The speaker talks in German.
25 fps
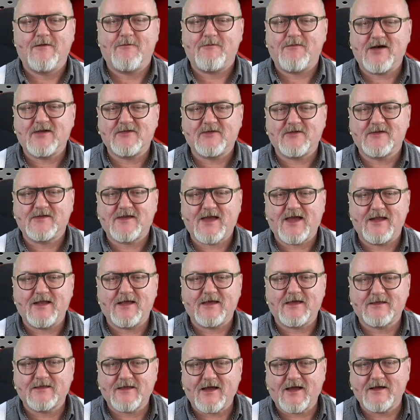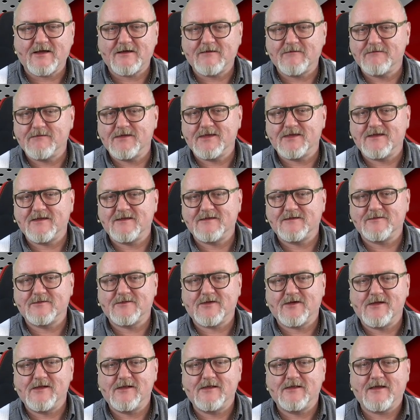Macht euch keine Gedanken mit diesem
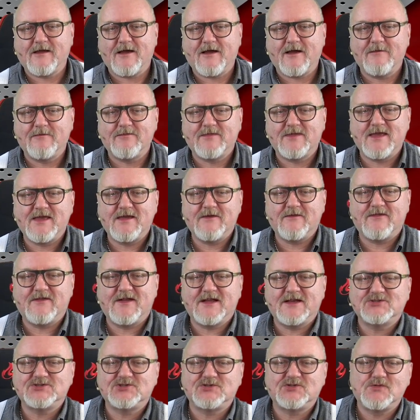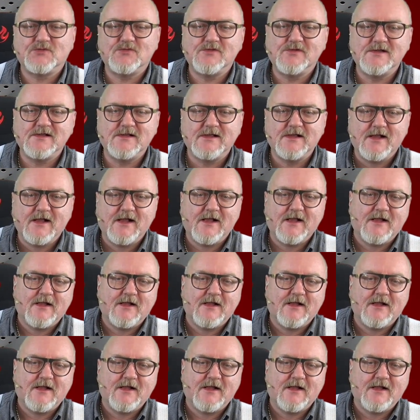tollen AMD Flash Tool